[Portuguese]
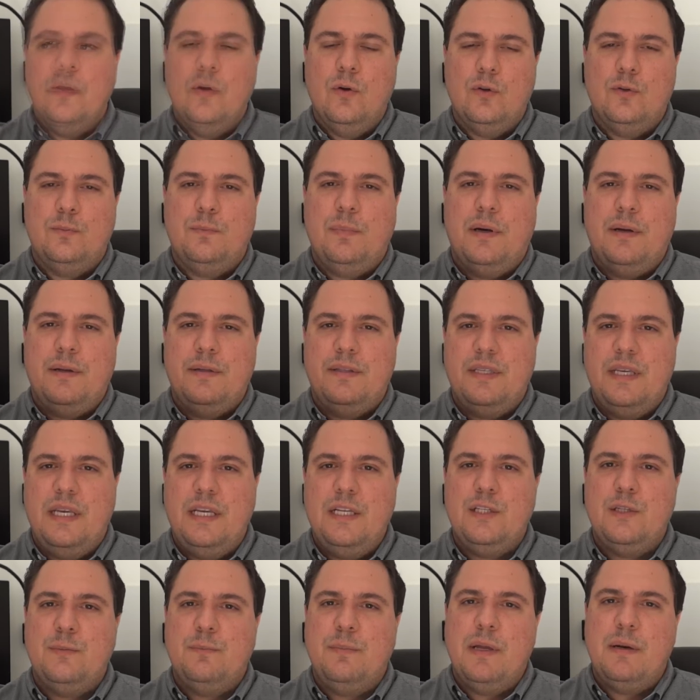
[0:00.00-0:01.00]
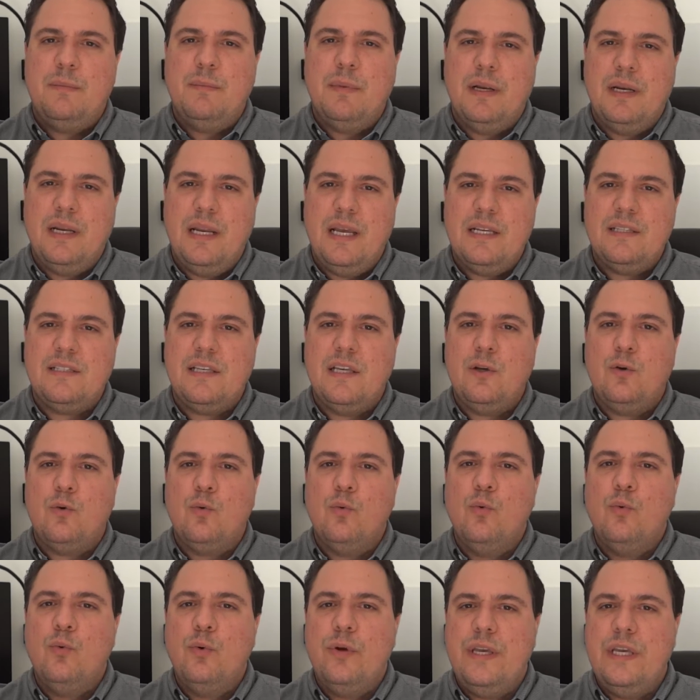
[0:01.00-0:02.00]
Os pacientes permanecem
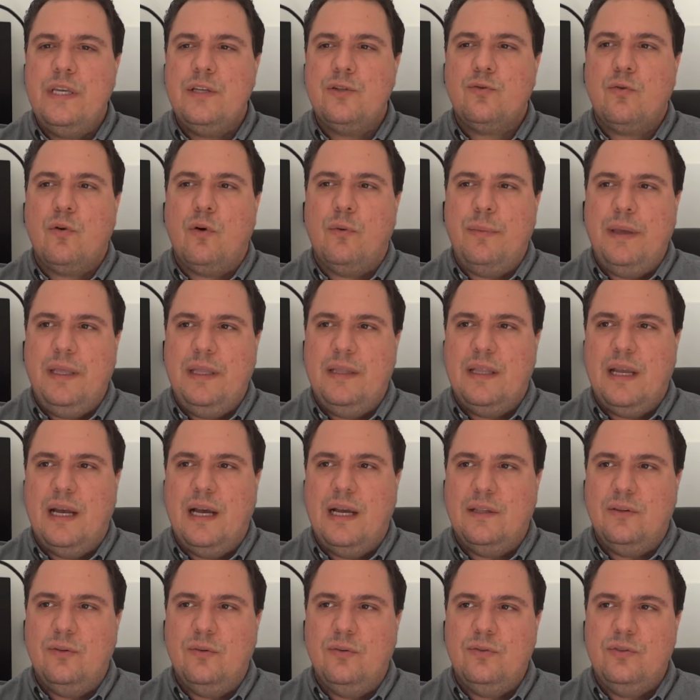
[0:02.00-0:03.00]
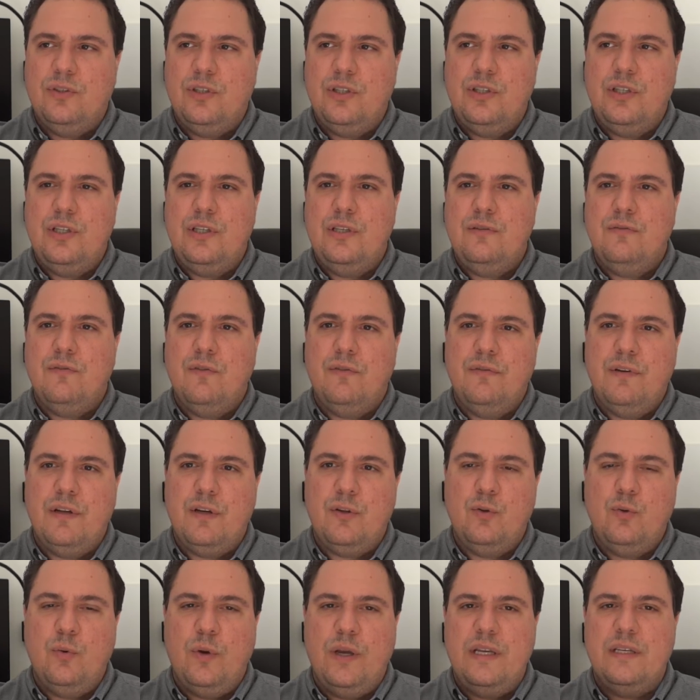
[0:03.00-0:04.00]
com um risco aumentado de
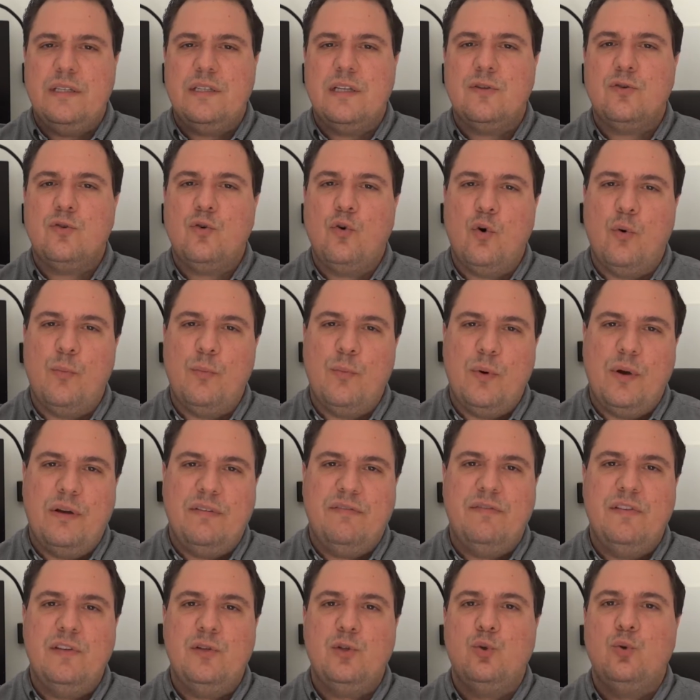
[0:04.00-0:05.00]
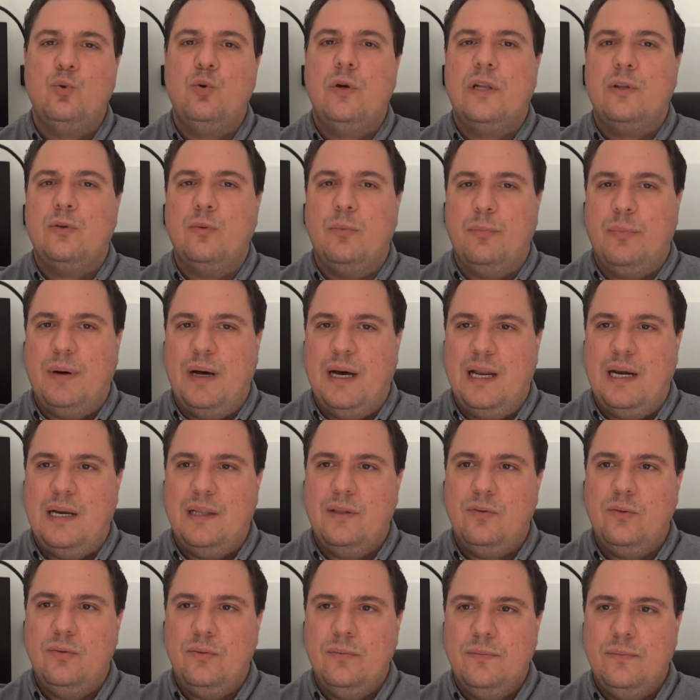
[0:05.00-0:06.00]
desenvolver doenças como a fissura do
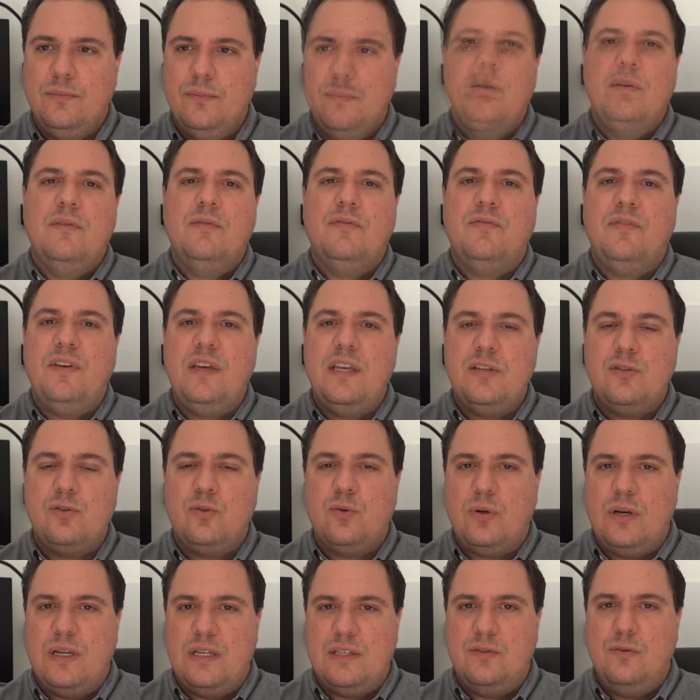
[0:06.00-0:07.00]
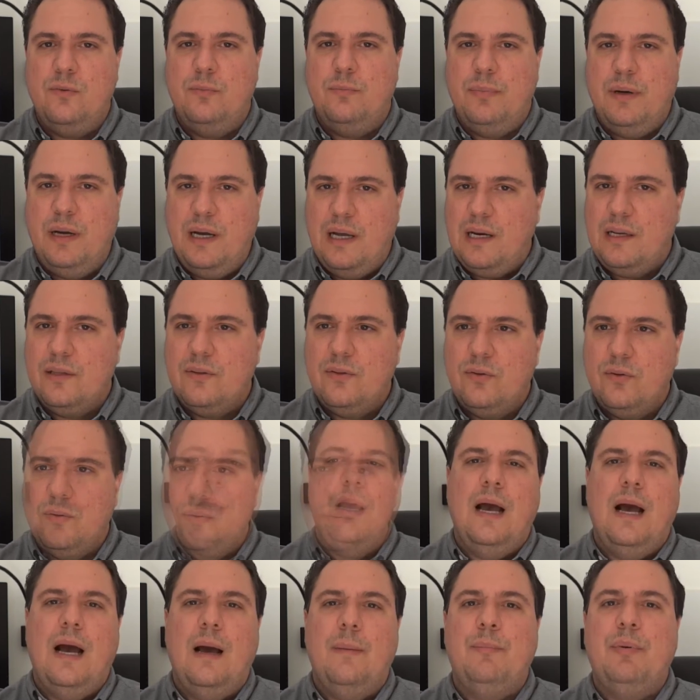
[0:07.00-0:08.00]
palato, fístulas do palato,
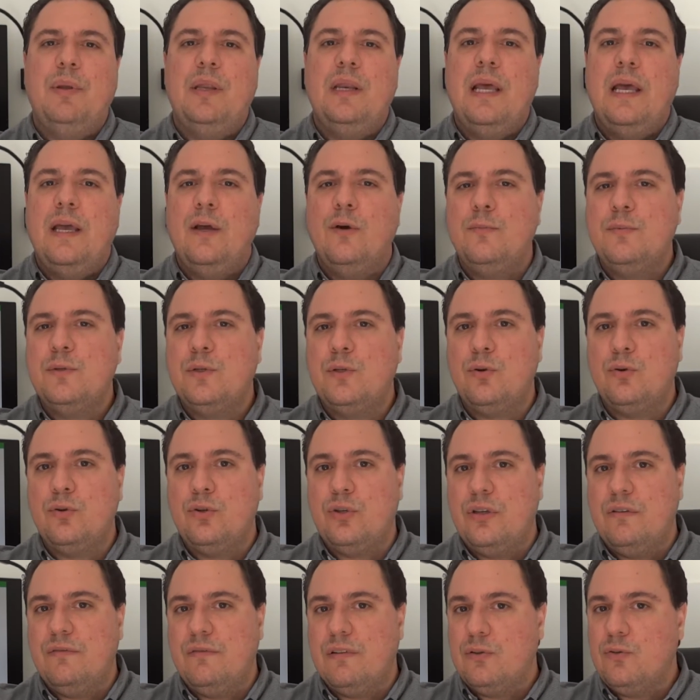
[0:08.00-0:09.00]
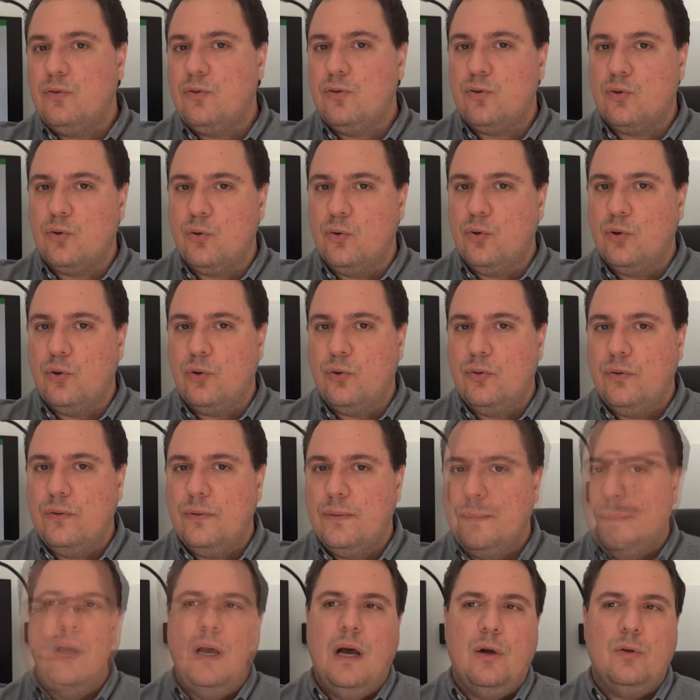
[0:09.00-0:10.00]
apneia obstrutiva do sono,
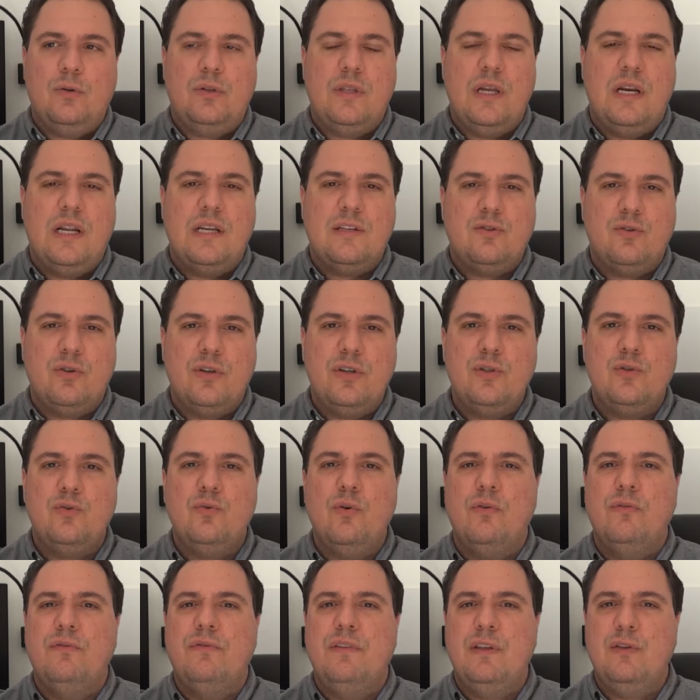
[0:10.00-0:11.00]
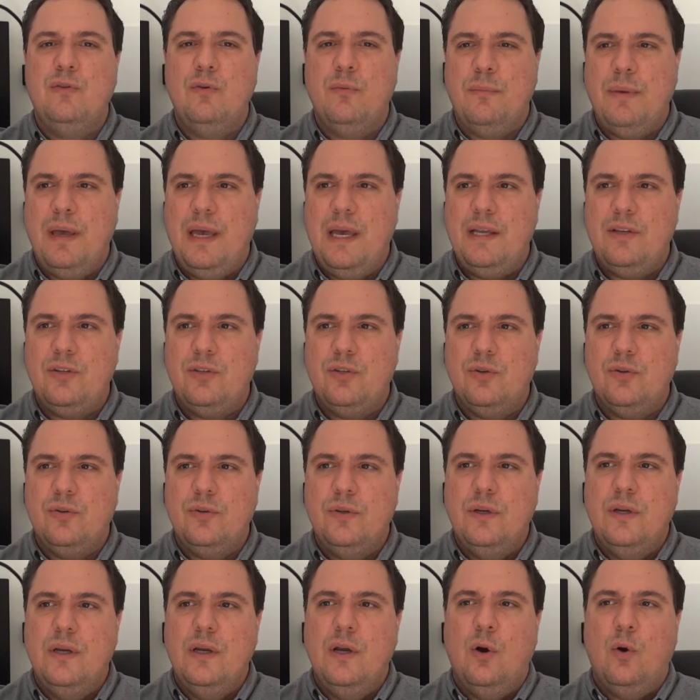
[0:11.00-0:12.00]
alterações do ouvido médio
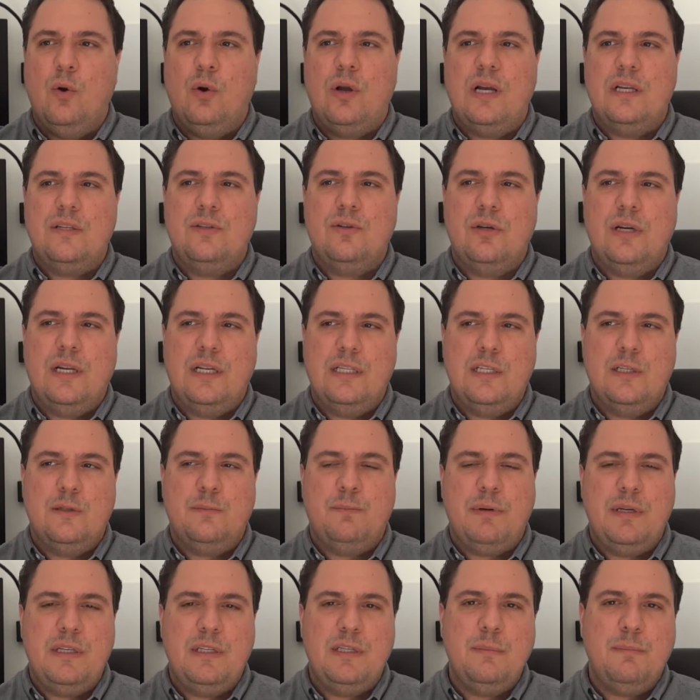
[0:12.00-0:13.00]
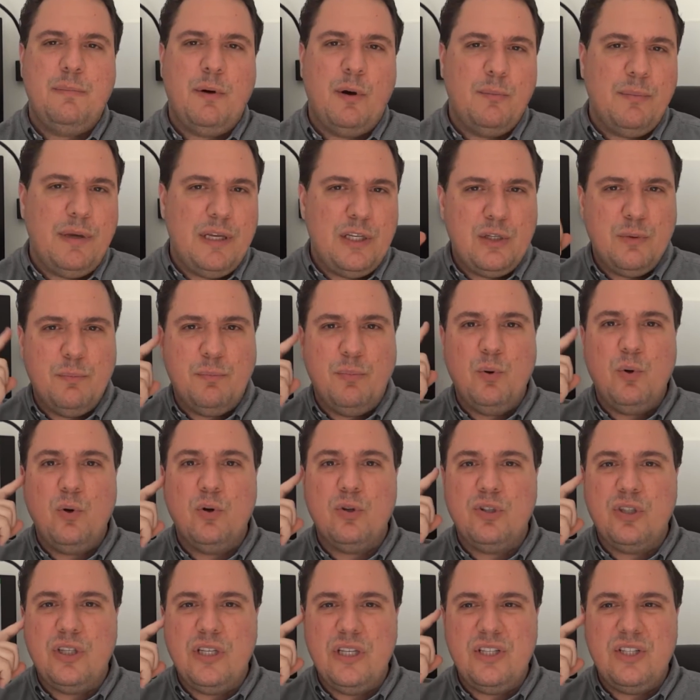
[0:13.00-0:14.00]
ocasionadas principalmente por
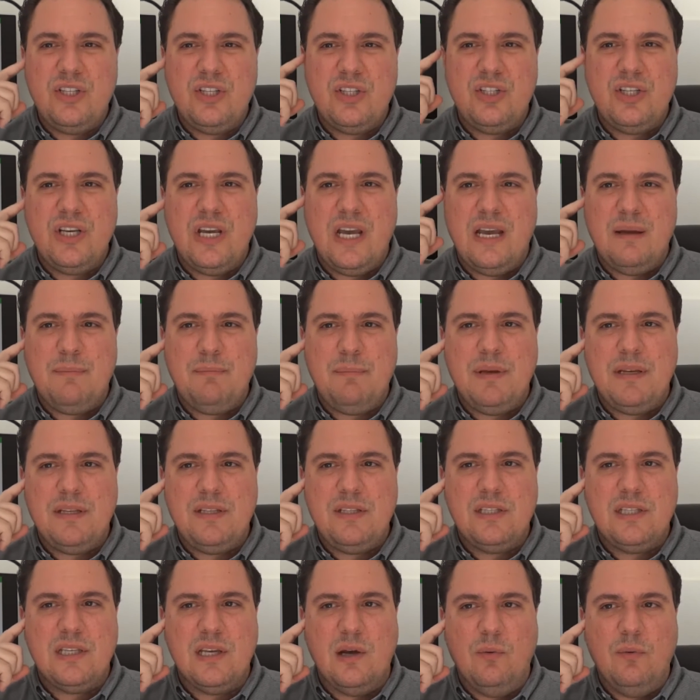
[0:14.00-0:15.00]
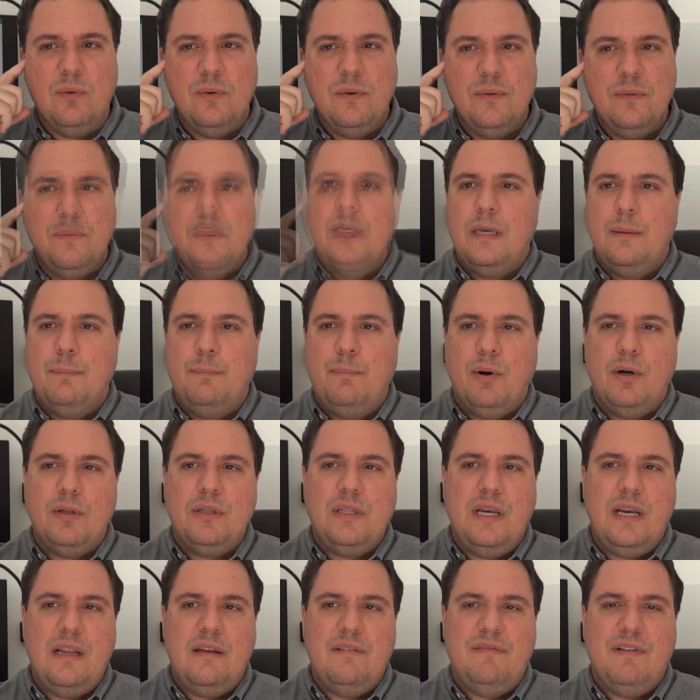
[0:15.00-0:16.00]
otites de repetição, que
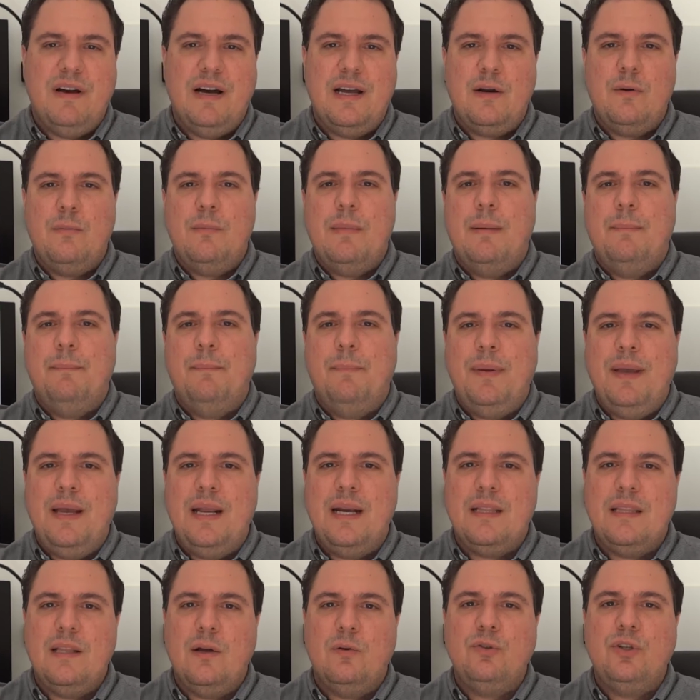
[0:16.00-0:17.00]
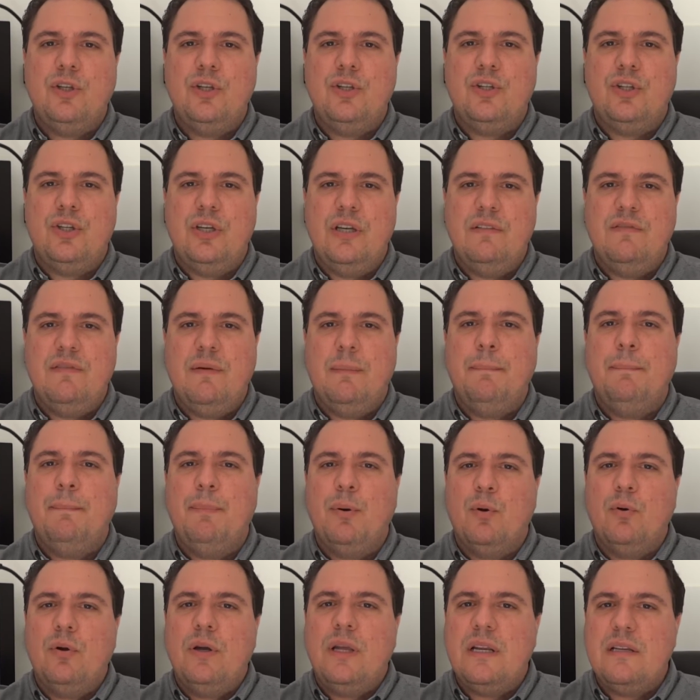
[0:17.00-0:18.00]
podem levar a uma perda auditiva
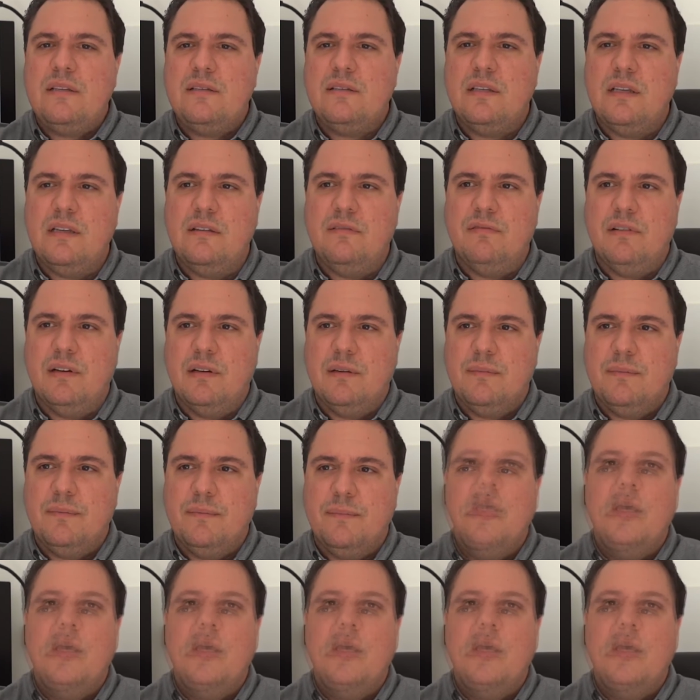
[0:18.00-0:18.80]
progressiva.